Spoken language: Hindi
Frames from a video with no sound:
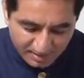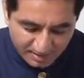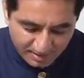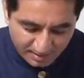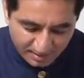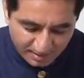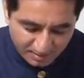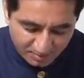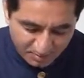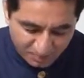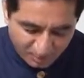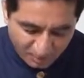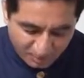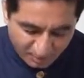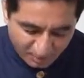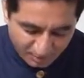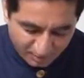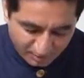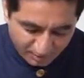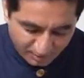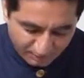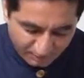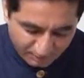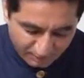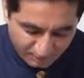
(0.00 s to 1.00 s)
लेकिन मोदी
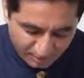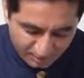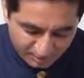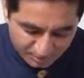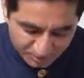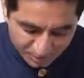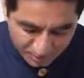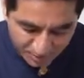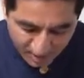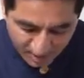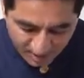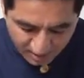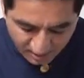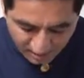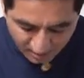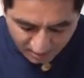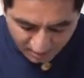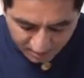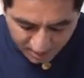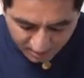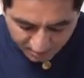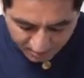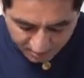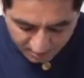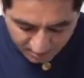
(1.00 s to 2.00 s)
के फ्रीडम सैनिटरी
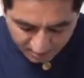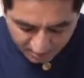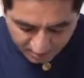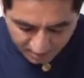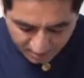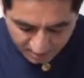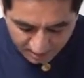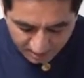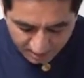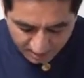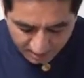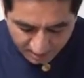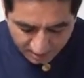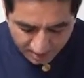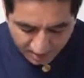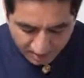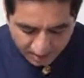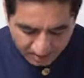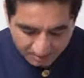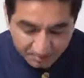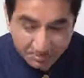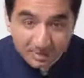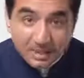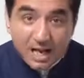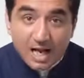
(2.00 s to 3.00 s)
नैपकिन में
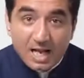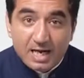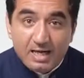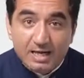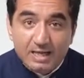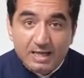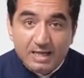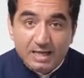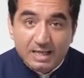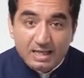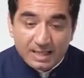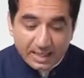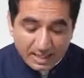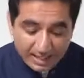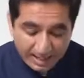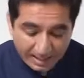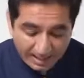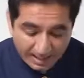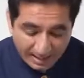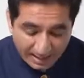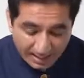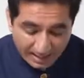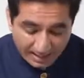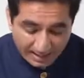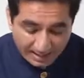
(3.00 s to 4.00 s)
हम डाल रहे हैं
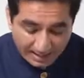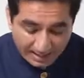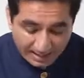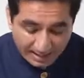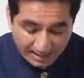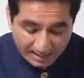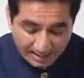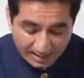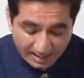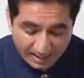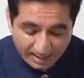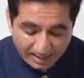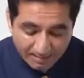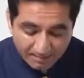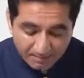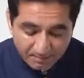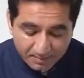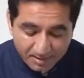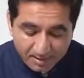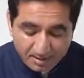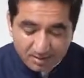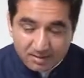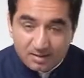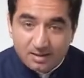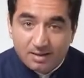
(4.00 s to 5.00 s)
80
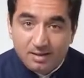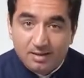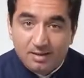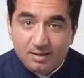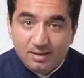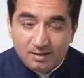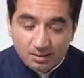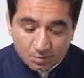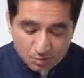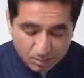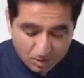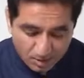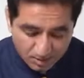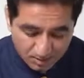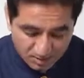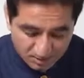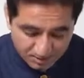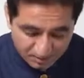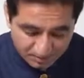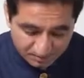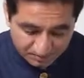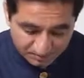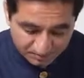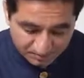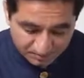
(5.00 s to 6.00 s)
एम कलर्ड
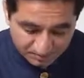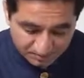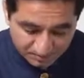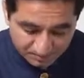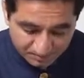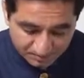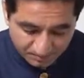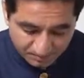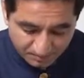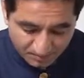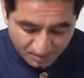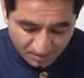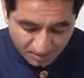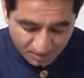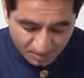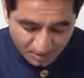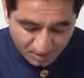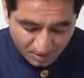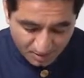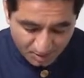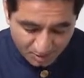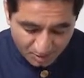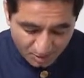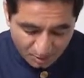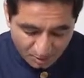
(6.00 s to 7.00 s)
वाटर
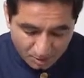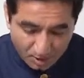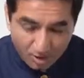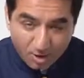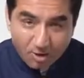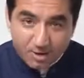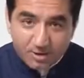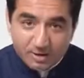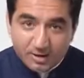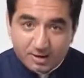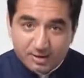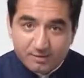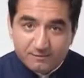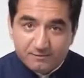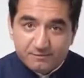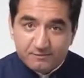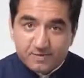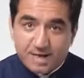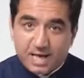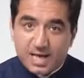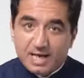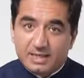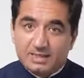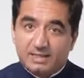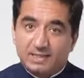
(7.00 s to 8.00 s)
और
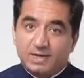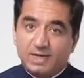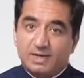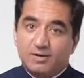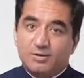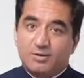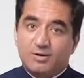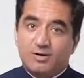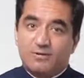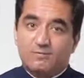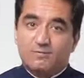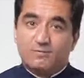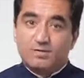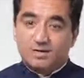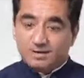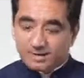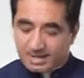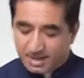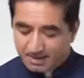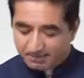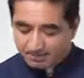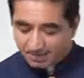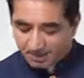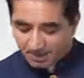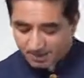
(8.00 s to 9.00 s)
इनफैक्ट एक और
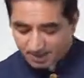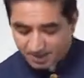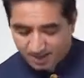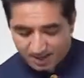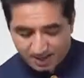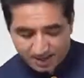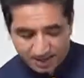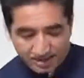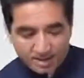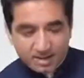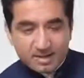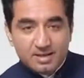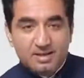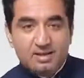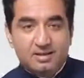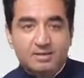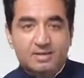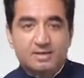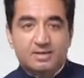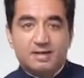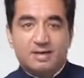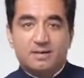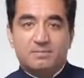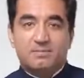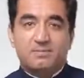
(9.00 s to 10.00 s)
फर्क आप देखें
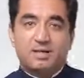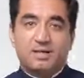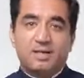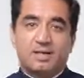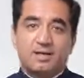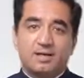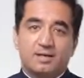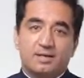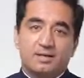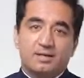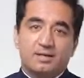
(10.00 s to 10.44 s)
कि हमने